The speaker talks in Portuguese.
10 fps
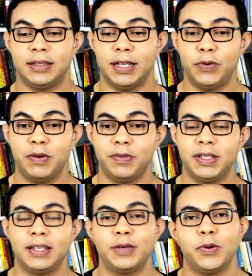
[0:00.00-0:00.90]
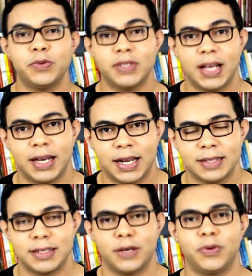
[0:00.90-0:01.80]
ter uma vida de
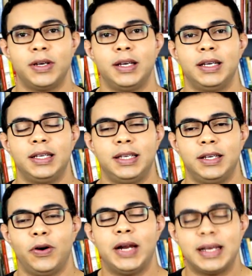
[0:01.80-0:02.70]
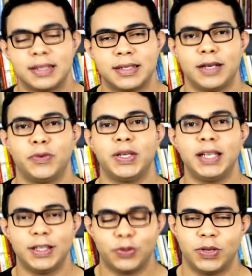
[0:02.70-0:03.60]
consagração e oração e
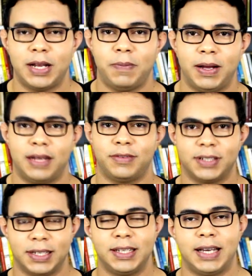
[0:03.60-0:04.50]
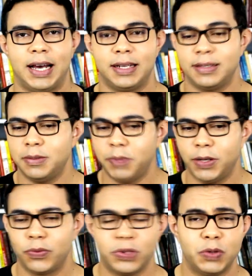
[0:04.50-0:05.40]
leitura da palavra dedicada, se
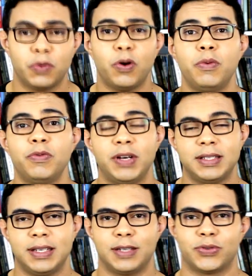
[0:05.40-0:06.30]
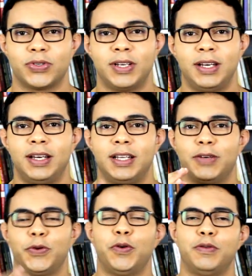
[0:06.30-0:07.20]
perguntam como fazer isso.
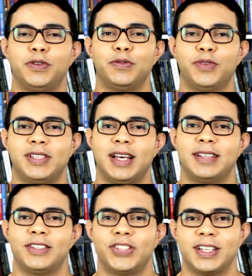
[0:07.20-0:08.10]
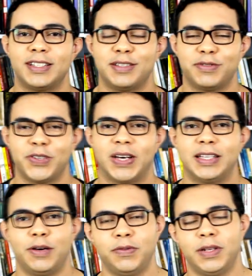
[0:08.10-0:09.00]
Então eu convido você a assistir esse vídeo
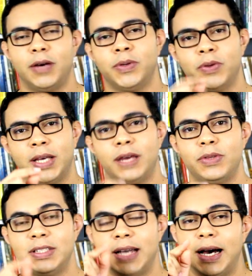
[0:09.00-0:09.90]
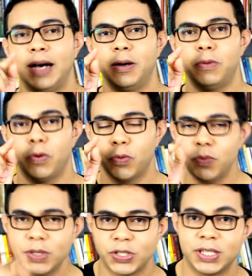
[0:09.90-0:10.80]
até o final, que eu quero te dar
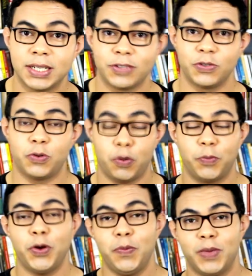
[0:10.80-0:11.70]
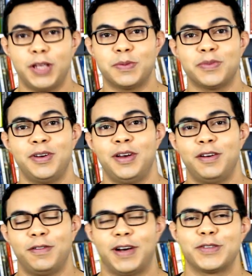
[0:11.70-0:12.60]
algumas dicas de como eu mesmo
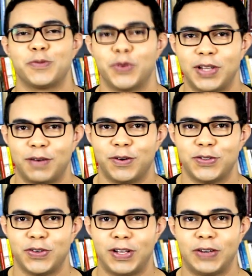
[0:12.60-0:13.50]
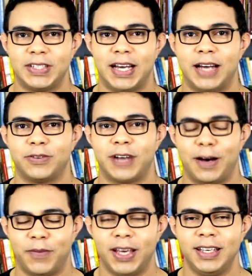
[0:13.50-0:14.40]
faço o meu devocional diário.
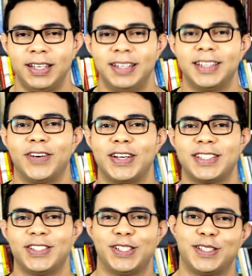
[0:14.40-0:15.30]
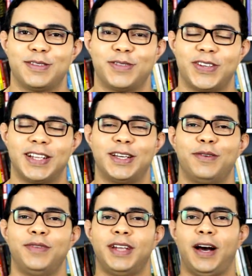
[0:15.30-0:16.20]
Amém? Então assiste esse vídeo até
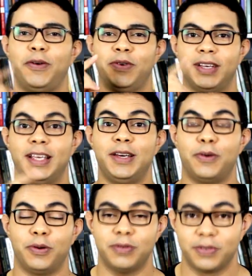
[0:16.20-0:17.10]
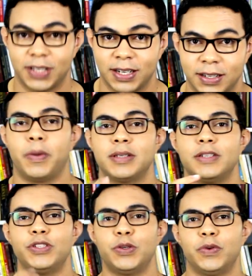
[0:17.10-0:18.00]
o final e confira. Mas
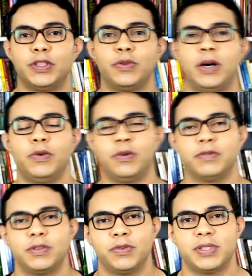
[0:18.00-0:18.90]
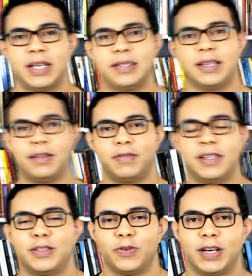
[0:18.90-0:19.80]
antes de continuar, eu convido você a
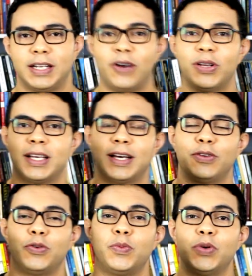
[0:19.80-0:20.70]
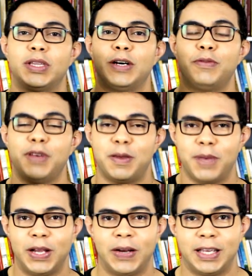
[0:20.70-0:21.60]
inscrever-se no canal clicando no botão
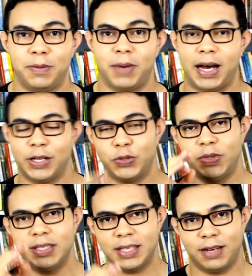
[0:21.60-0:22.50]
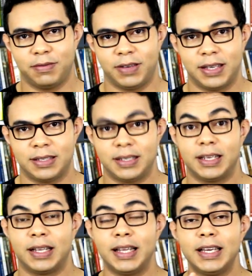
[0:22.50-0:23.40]
vermelho aqui embaixo, inscrever-se,
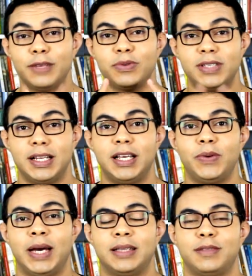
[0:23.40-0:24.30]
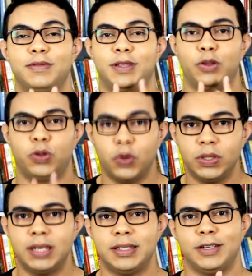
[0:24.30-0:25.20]
clique no sininho e ative
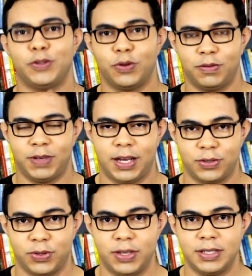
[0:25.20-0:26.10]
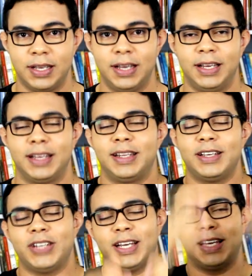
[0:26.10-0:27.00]
todas as notificações e
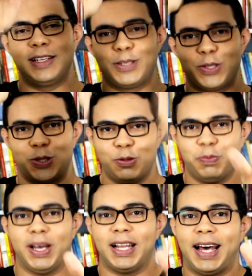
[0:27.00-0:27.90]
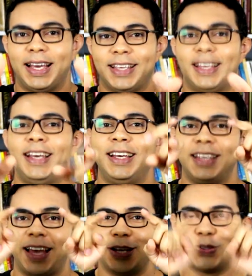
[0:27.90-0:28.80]
deixe aquele super like
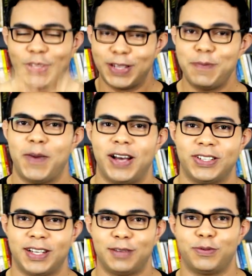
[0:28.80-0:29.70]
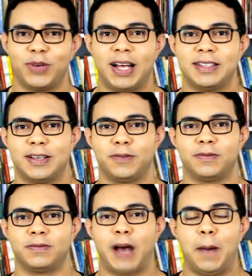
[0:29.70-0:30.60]
que ajuda demais na divulgação.
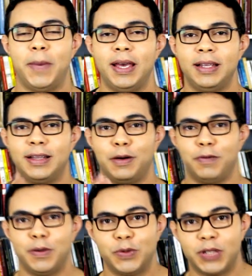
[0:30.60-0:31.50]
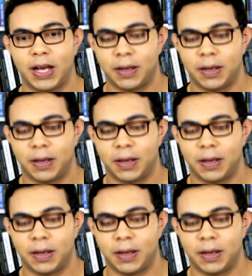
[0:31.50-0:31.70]
Amém? Então vamos